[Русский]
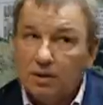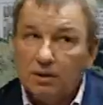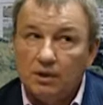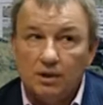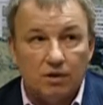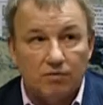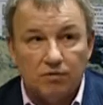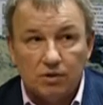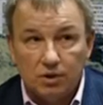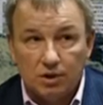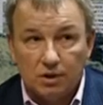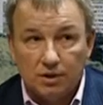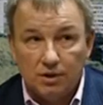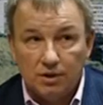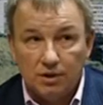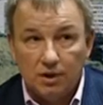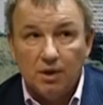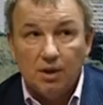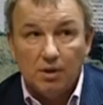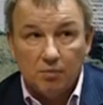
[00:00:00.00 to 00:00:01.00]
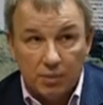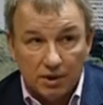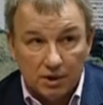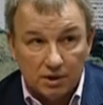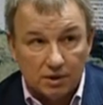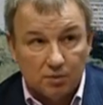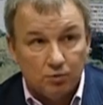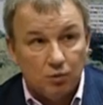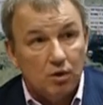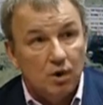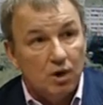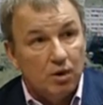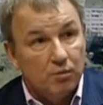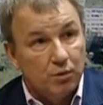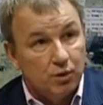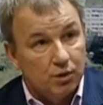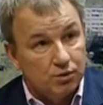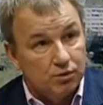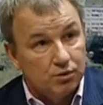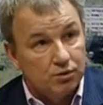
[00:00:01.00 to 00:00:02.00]
не кровожадный. Поэтому,
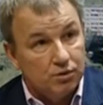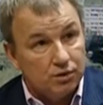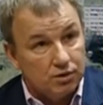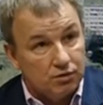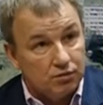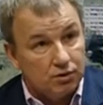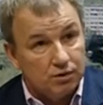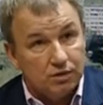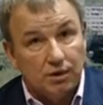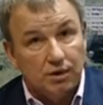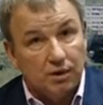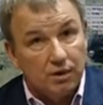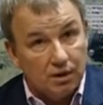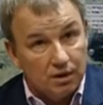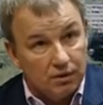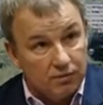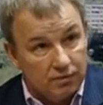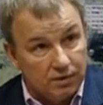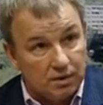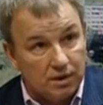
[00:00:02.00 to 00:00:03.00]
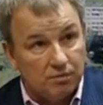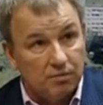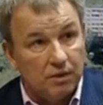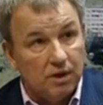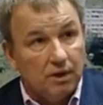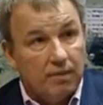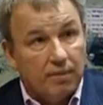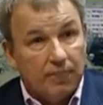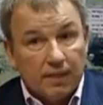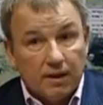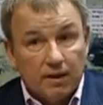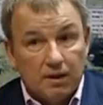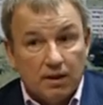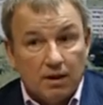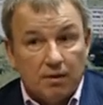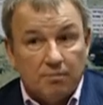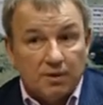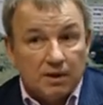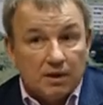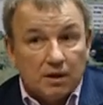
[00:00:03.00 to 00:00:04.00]
пользуясь сегодня эфиром,
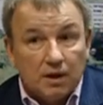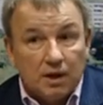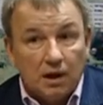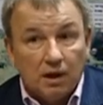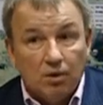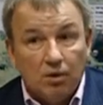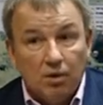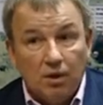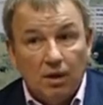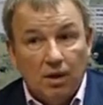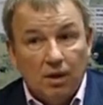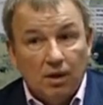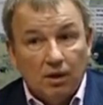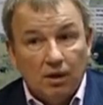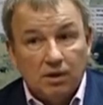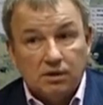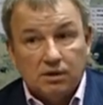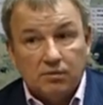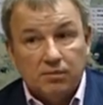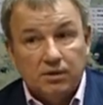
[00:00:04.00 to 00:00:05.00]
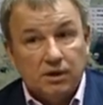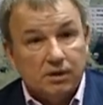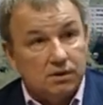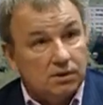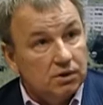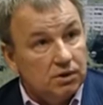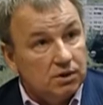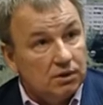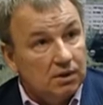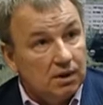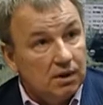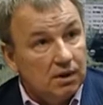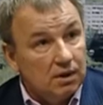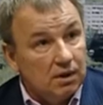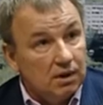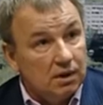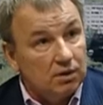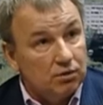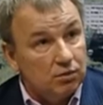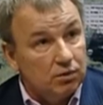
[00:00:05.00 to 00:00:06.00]
я предлагаю, если меня слышит
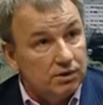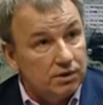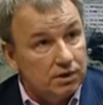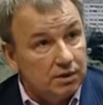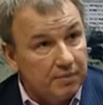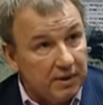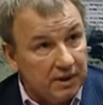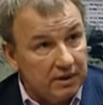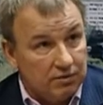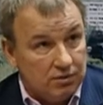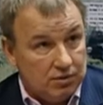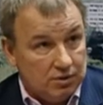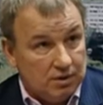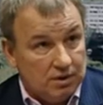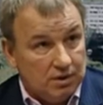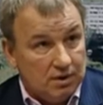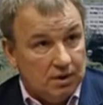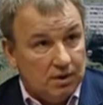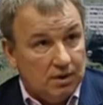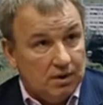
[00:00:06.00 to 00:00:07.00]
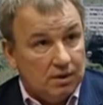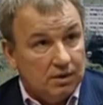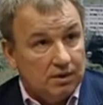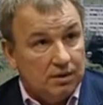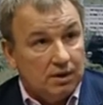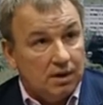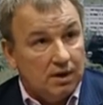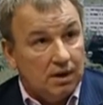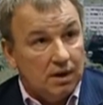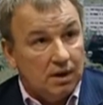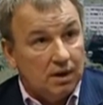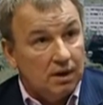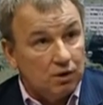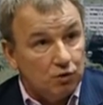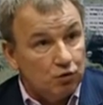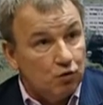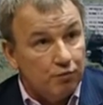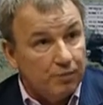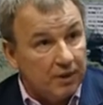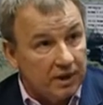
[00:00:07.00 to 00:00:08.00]
Анатолий Степанович, я
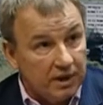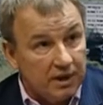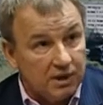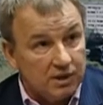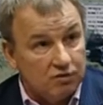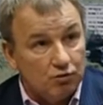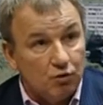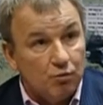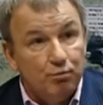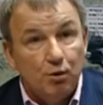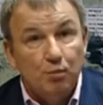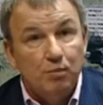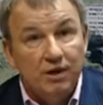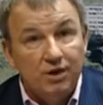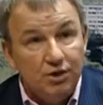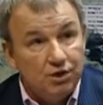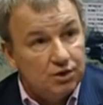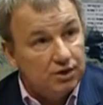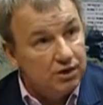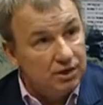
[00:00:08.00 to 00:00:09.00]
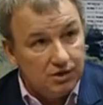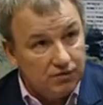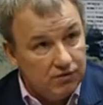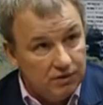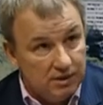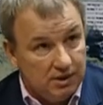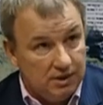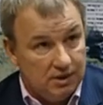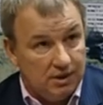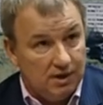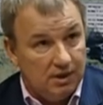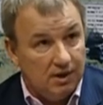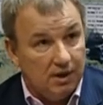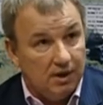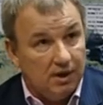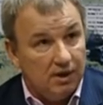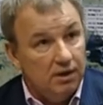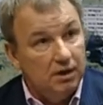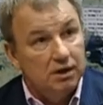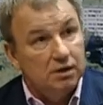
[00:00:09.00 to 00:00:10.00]
готов принять его публичные извинения
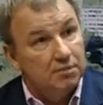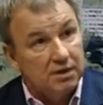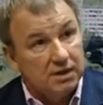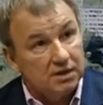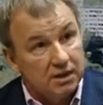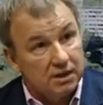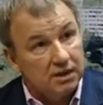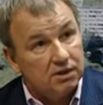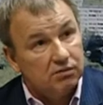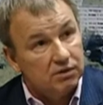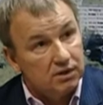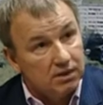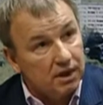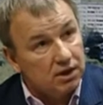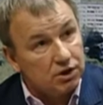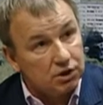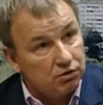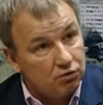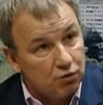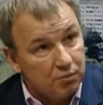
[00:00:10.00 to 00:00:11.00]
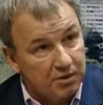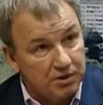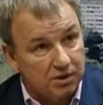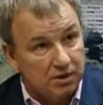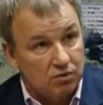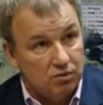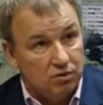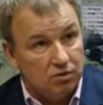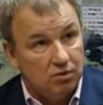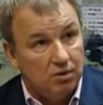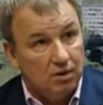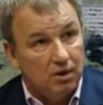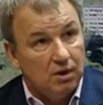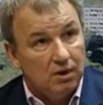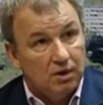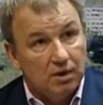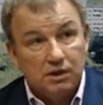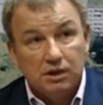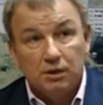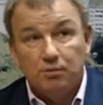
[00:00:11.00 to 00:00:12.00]
и не преследовать дальше его по закону.
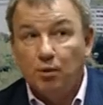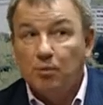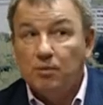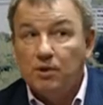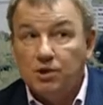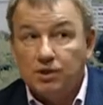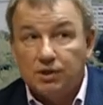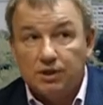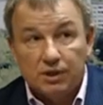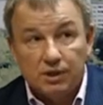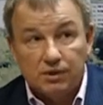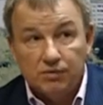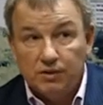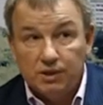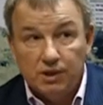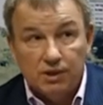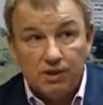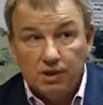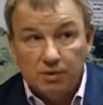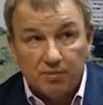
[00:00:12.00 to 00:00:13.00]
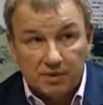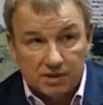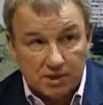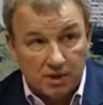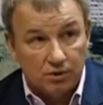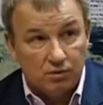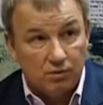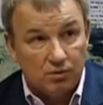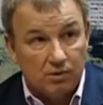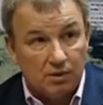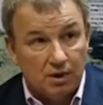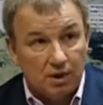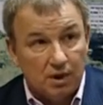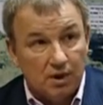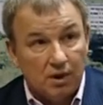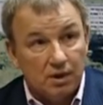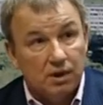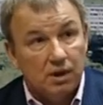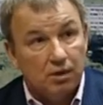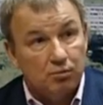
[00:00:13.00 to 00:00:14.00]
Если публичных извинений не последует,
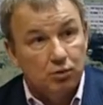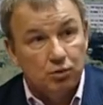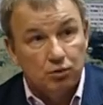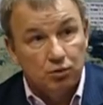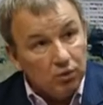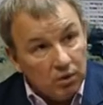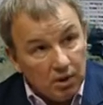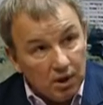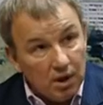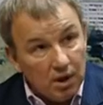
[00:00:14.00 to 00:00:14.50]
я буду